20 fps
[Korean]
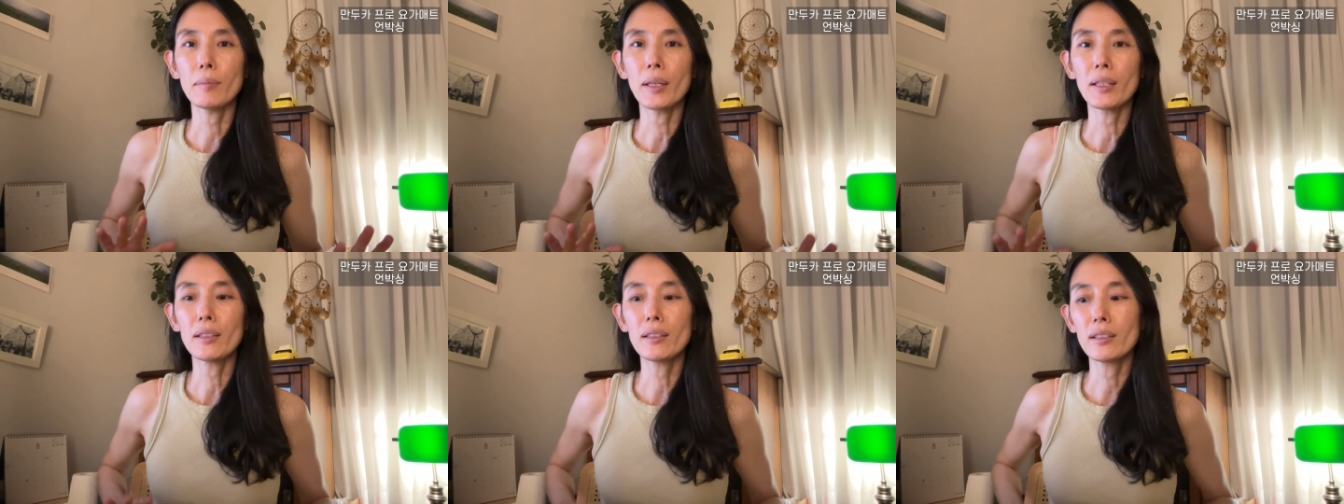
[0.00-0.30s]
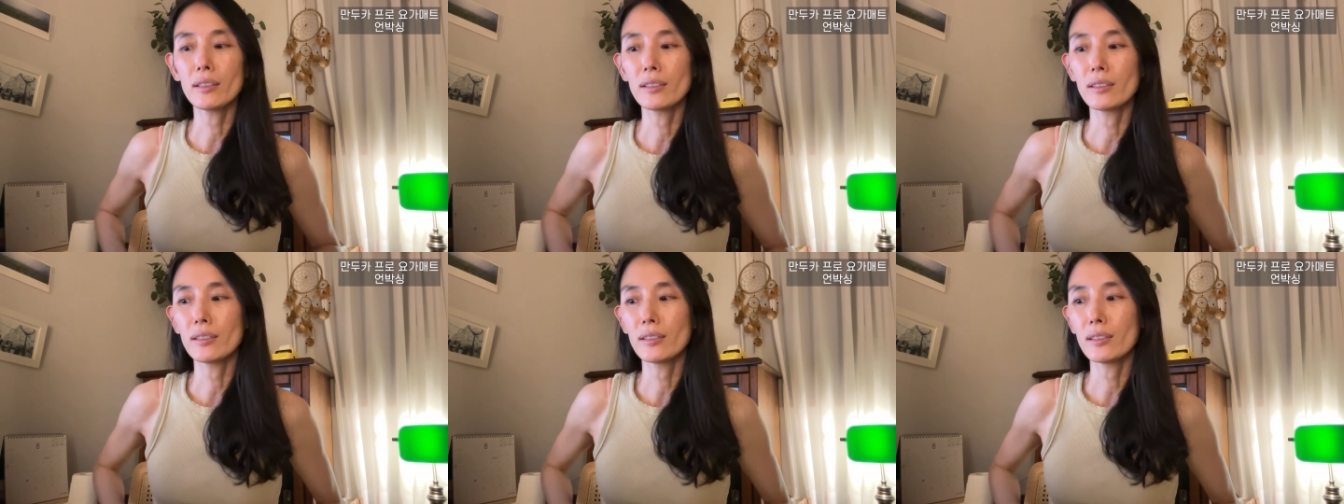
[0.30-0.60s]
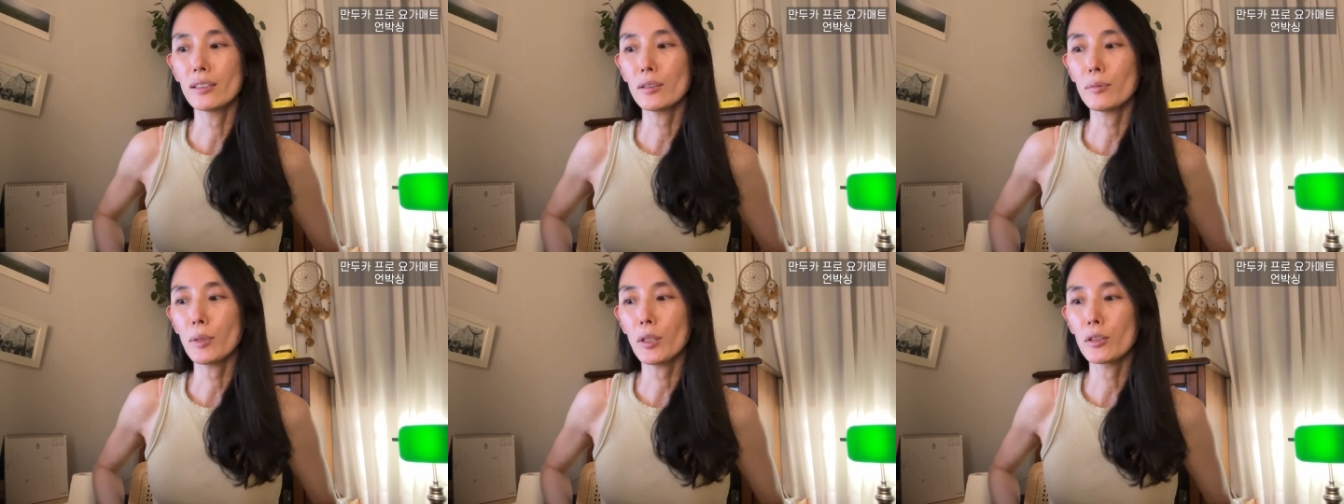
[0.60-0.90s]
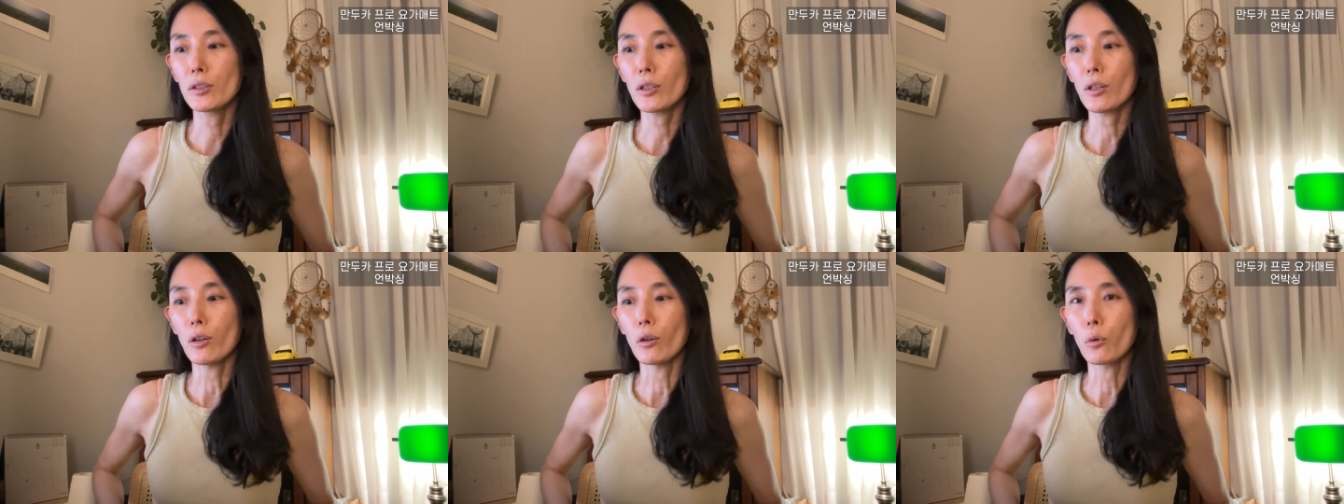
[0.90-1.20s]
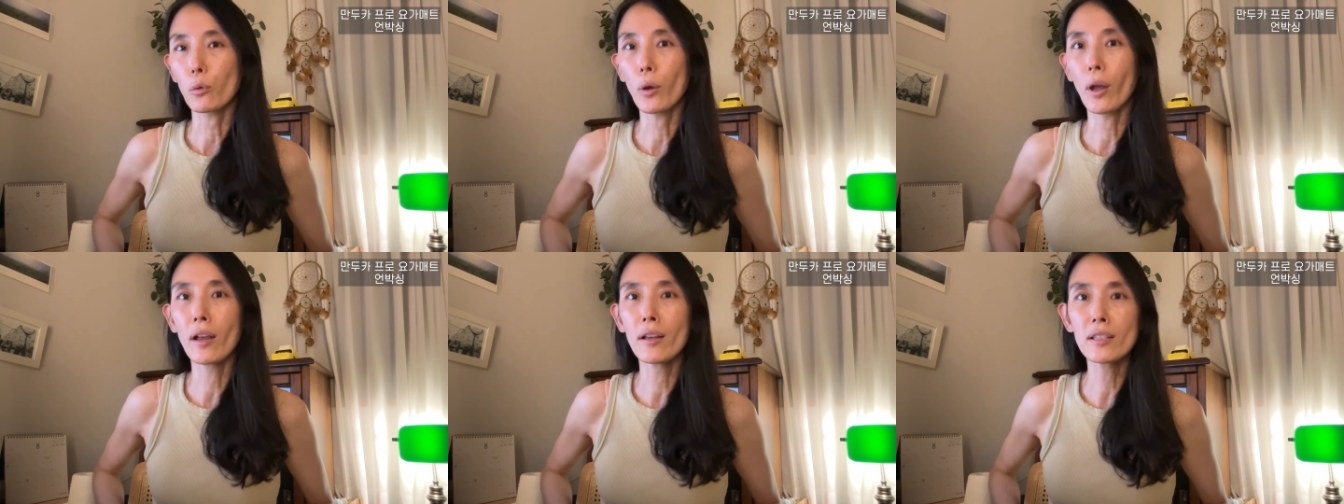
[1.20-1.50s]
매트를
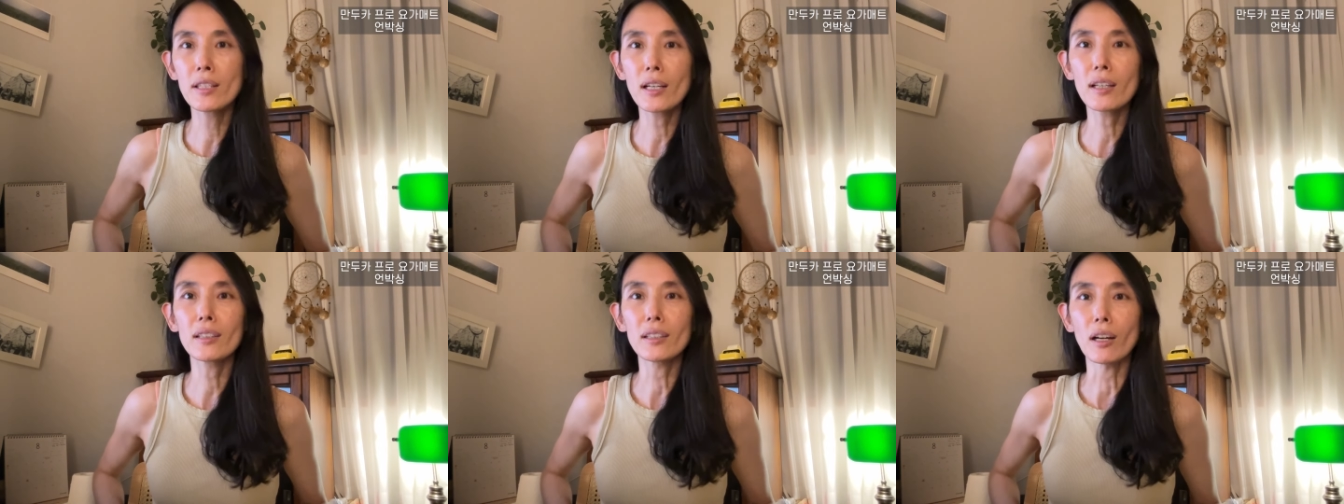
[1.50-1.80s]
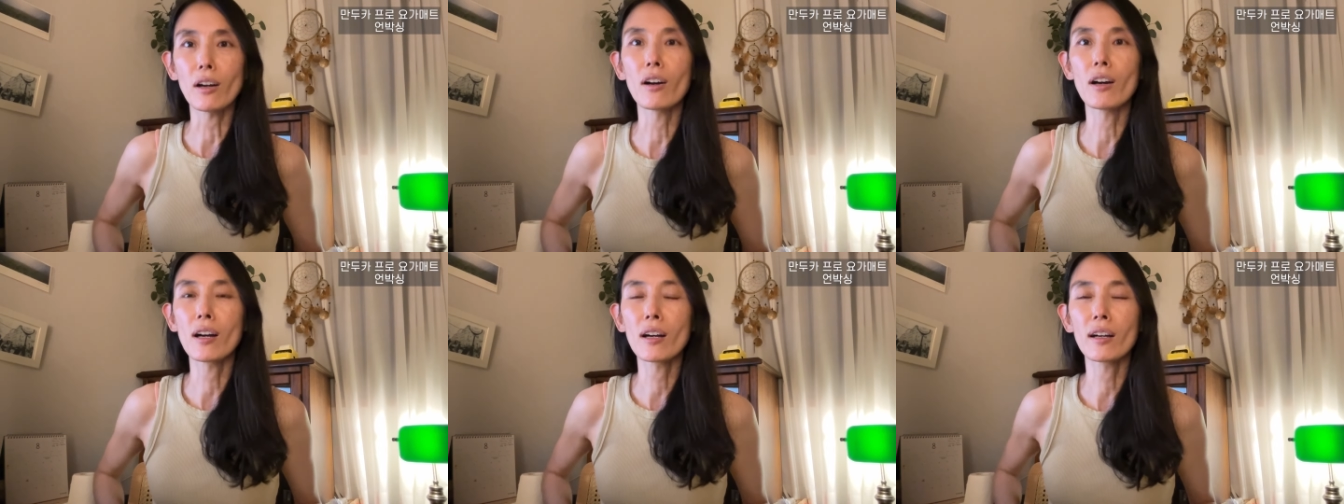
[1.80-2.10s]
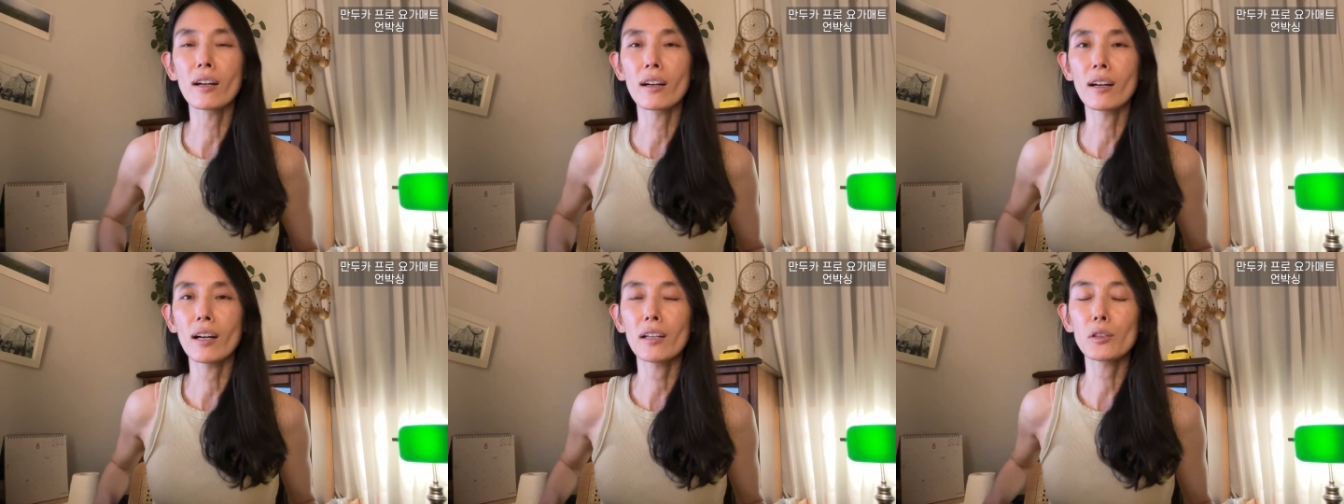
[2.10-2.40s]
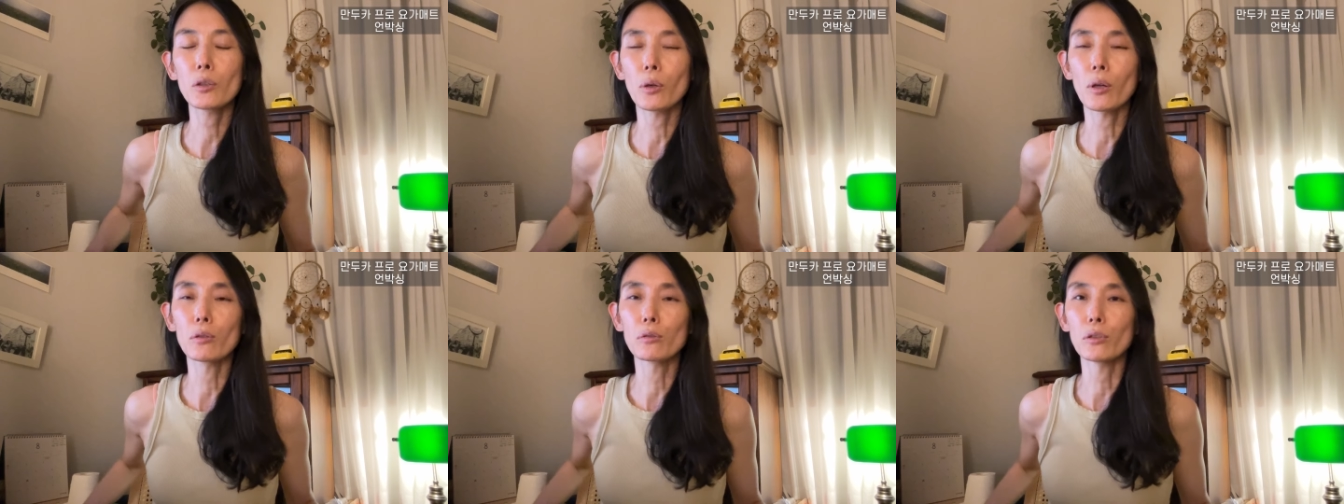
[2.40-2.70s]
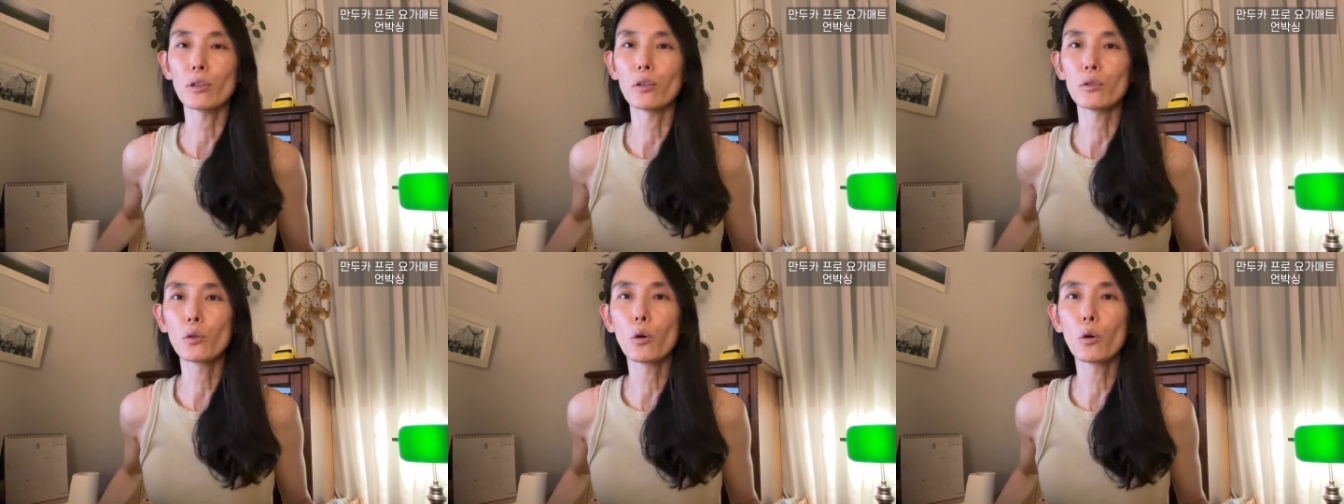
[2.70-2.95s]
쓰면서 굉장히 당황하더라고요.